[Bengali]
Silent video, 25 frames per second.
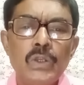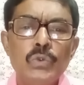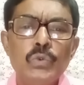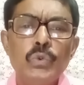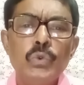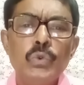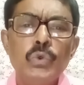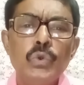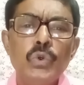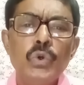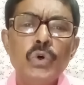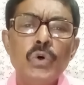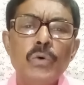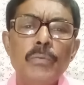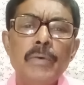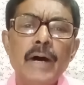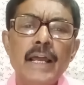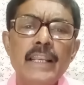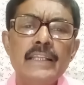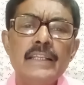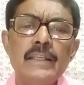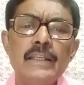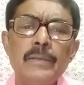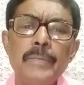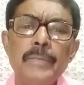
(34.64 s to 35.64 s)

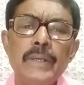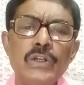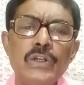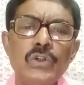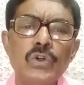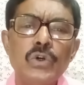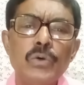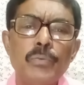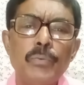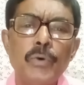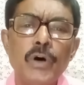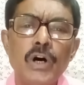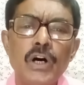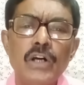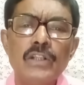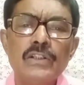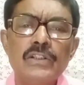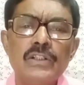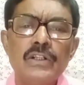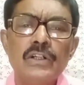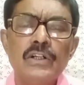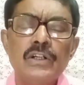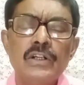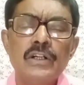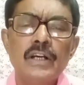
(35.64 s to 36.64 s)
ধুলোবালির মেঠো পথ
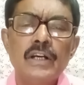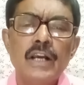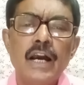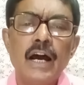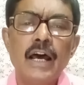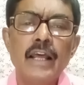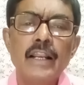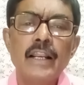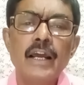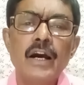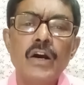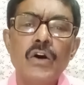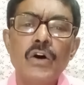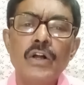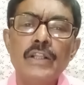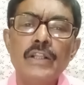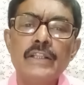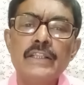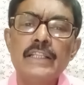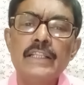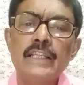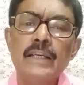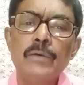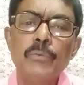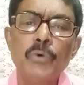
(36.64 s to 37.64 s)

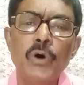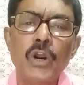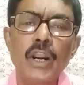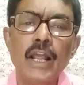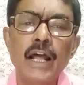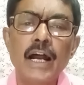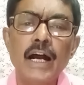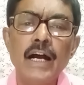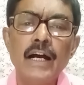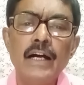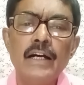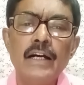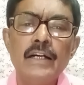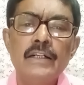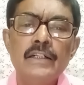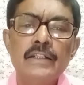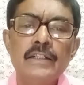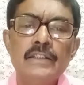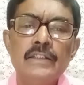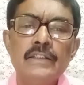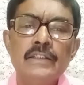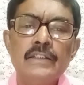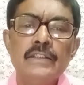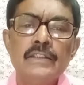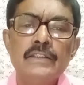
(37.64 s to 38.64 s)
খানাখন্দে ভরা
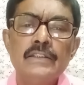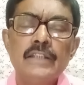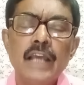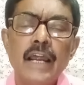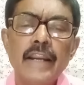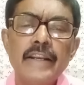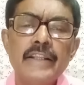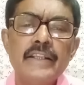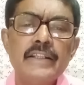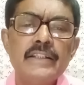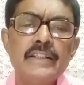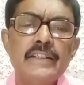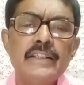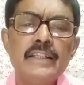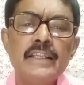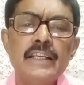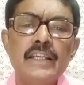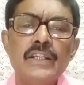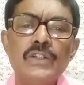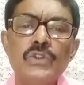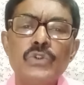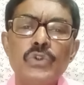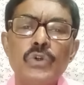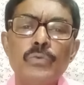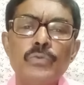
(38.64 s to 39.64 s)
চারিদিকে
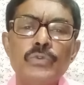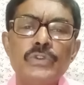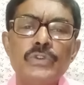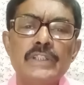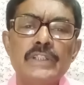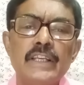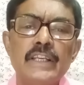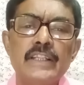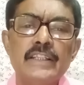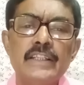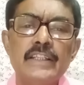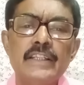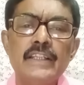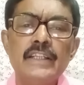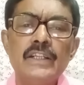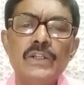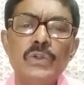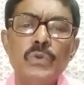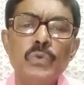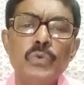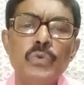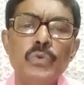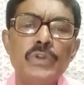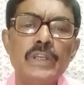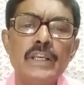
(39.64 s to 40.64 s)
সবুজ খেতি
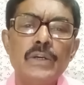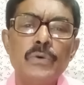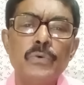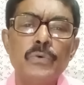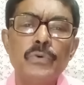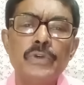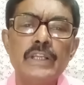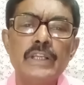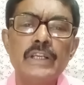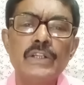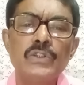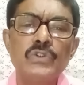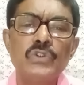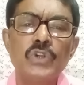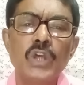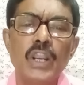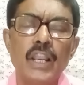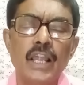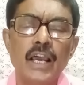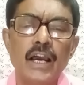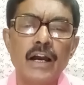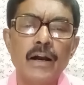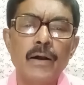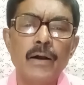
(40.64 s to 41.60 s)
ঘুরে ঘুরে চলা